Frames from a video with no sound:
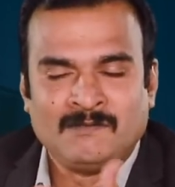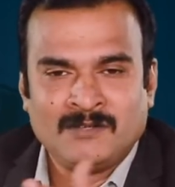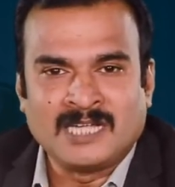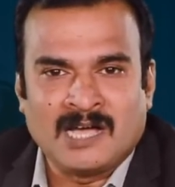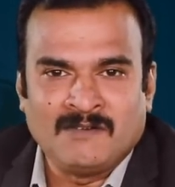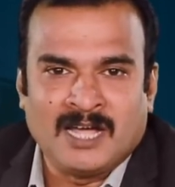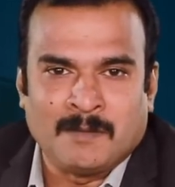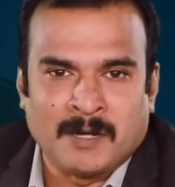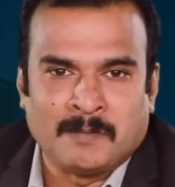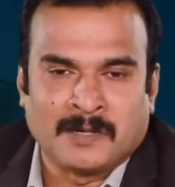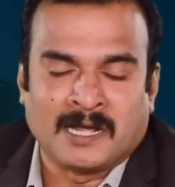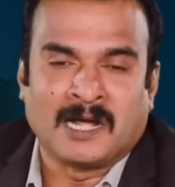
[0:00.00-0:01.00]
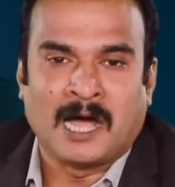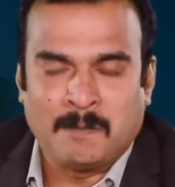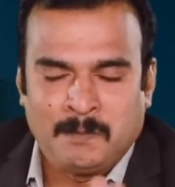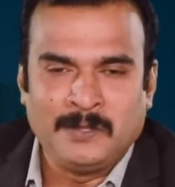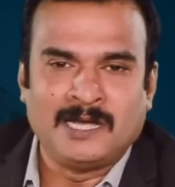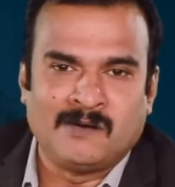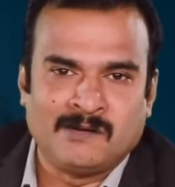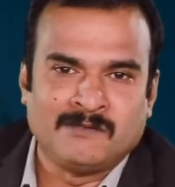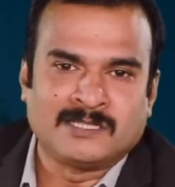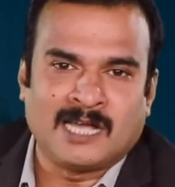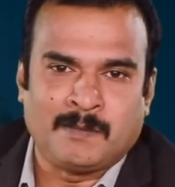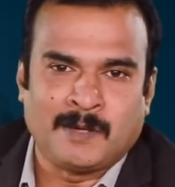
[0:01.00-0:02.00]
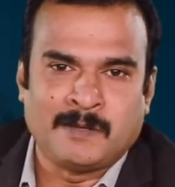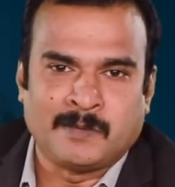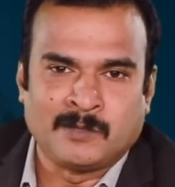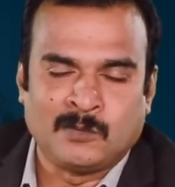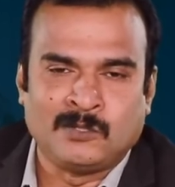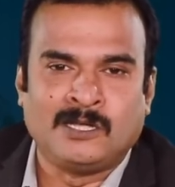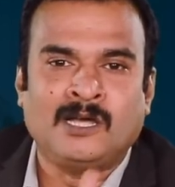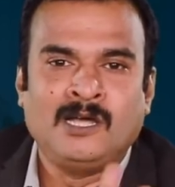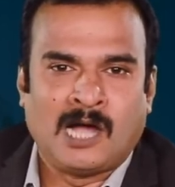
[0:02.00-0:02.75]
விசாவே அப்ளை பண்ணாங்க அப்படி அவங்க விசா அப்ளை பண்ணும்போது